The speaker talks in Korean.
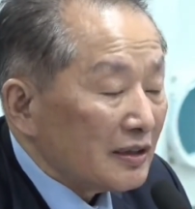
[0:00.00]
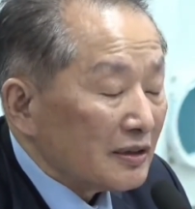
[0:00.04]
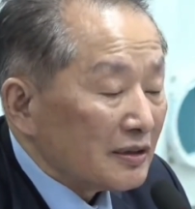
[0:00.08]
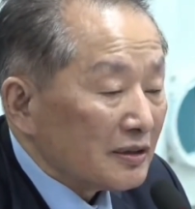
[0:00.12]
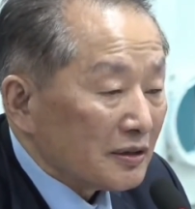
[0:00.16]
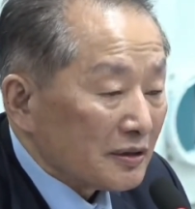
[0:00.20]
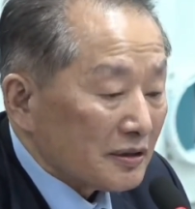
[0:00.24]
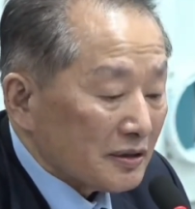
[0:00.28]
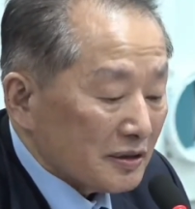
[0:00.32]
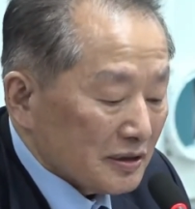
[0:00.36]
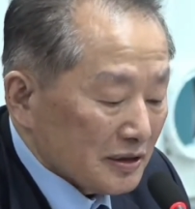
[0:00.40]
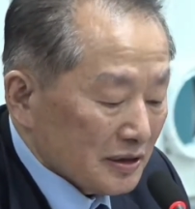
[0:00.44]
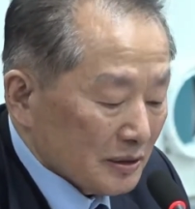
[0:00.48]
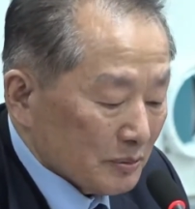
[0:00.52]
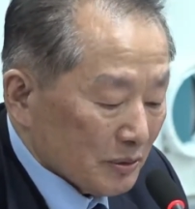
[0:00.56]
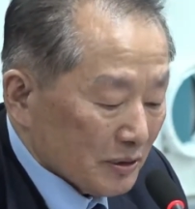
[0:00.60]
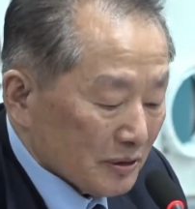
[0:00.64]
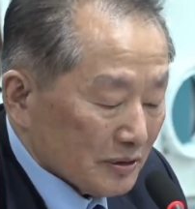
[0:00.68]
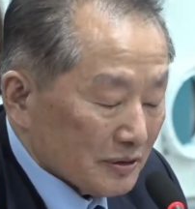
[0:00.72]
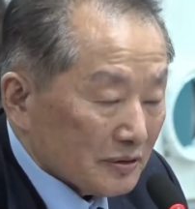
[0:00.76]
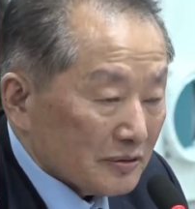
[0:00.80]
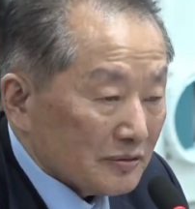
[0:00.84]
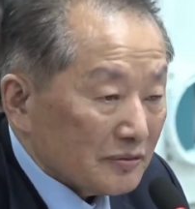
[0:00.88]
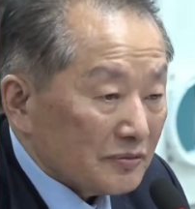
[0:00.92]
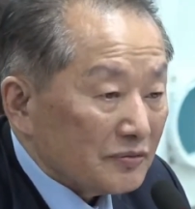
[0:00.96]
저는
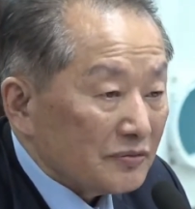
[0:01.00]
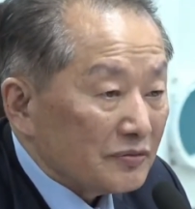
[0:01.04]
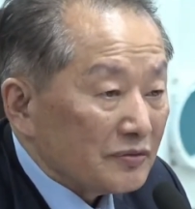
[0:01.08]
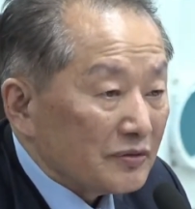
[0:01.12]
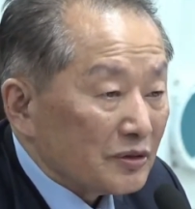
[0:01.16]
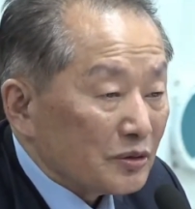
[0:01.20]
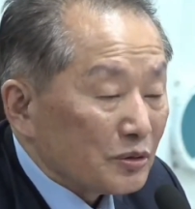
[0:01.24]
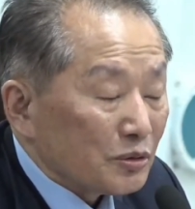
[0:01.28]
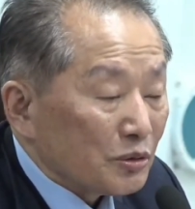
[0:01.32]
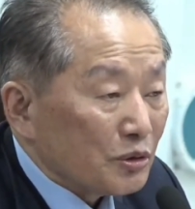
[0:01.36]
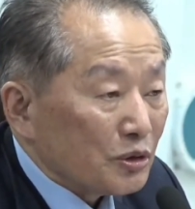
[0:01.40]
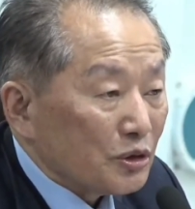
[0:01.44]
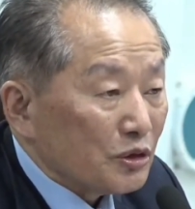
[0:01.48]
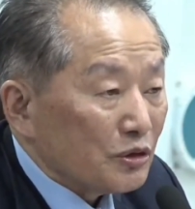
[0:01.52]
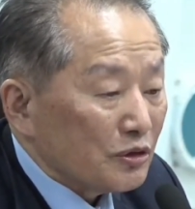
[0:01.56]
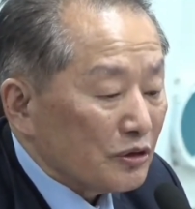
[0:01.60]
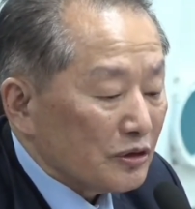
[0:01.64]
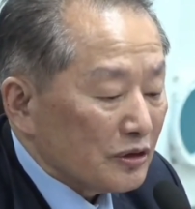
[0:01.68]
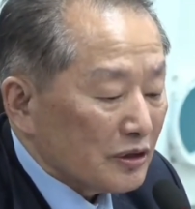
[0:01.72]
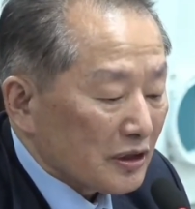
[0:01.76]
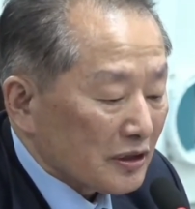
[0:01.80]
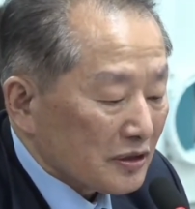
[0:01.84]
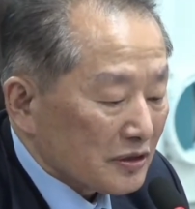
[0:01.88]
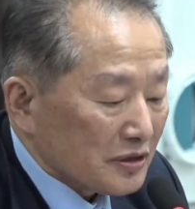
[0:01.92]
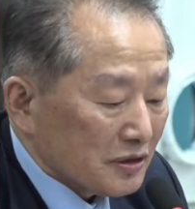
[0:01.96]
이번
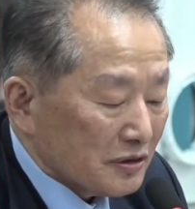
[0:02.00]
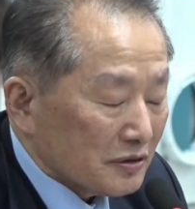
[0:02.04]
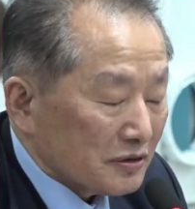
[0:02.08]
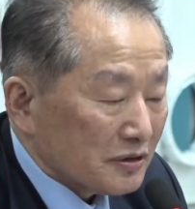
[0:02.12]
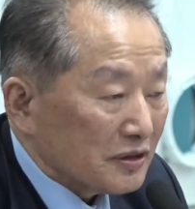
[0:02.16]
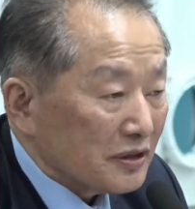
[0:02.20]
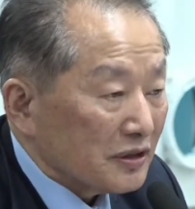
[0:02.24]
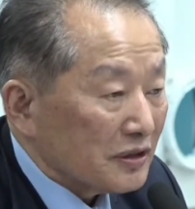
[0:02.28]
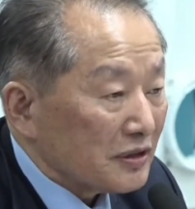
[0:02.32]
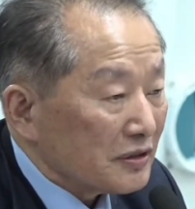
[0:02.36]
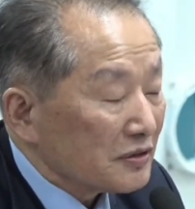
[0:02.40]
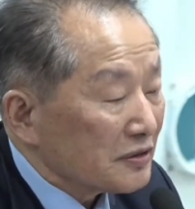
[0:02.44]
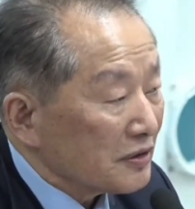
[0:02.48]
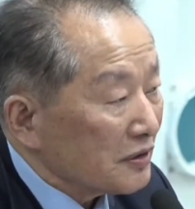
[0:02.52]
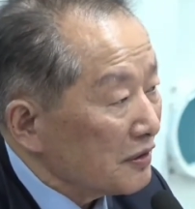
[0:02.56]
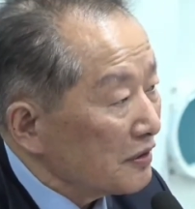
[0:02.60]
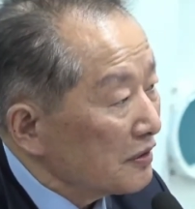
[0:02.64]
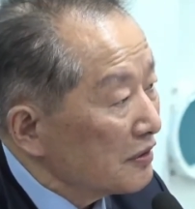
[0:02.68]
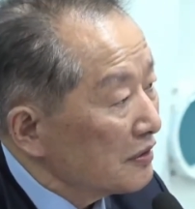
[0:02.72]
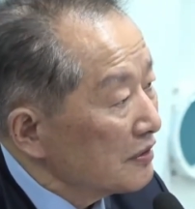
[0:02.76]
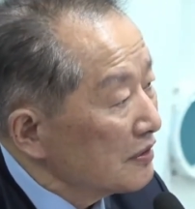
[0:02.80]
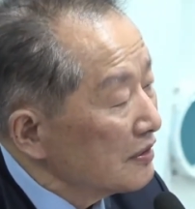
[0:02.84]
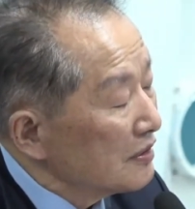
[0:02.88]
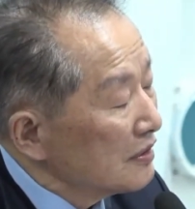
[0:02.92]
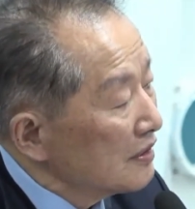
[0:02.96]
노인현장
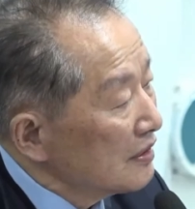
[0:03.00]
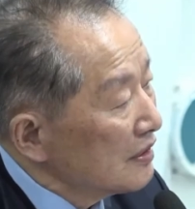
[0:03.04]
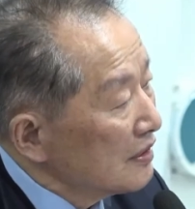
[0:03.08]
선거에서